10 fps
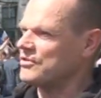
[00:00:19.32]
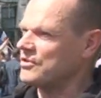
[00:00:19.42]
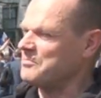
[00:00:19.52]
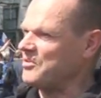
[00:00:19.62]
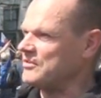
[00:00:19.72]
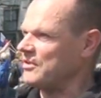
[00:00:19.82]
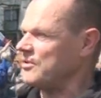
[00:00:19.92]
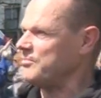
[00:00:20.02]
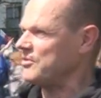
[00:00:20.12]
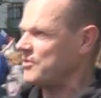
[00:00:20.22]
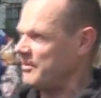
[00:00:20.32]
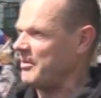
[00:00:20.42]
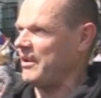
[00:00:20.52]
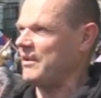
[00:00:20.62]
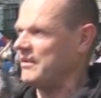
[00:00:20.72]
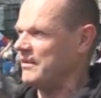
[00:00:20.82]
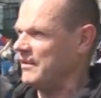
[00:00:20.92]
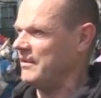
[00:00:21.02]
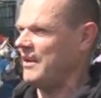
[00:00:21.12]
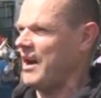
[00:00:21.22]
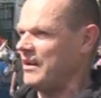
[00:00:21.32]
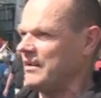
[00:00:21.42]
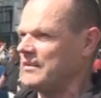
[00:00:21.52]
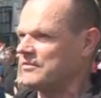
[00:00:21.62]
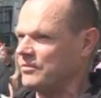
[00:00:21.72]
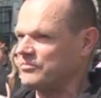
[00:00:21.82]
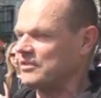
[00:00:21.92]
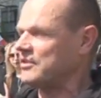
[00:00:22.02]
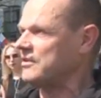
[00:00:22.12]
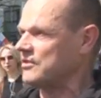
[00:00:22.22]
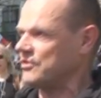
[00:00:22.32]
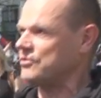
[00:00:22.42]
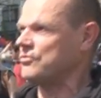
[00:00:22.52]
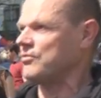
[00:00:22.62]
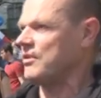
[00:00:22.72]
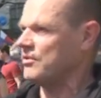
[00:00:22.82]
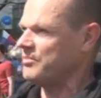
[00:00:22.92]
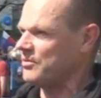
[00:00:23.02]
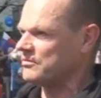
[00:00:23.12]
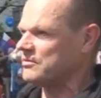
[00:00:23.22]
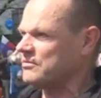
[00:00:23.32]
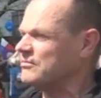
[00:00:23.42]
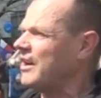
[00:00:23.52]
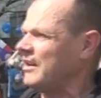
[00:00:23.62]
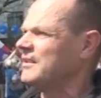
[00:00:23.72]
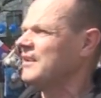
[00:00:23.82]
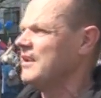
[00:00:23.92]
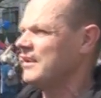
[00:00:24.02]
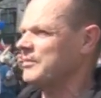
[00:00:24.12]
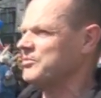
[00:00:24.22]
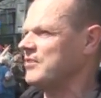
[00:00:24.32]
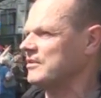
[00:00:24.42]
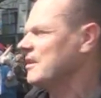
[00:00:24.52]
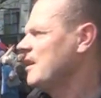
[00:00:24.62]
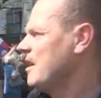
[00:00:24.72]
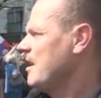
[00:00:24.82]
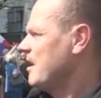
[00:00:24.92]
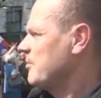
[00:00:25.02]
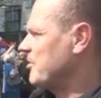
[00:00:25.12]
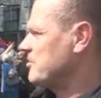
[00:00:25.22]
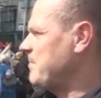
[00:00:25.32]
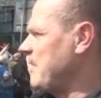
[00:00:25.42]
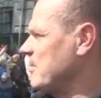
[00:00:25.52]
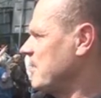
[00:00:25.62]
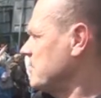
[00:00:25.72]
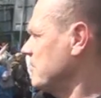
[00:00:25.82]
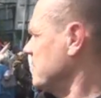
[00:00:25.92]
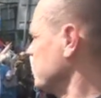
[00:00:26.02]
rzeczy PiS robi dobre, e, ale są też takie rzeczy, które robią złe. Mhm. Na przykład proszę pamiętać o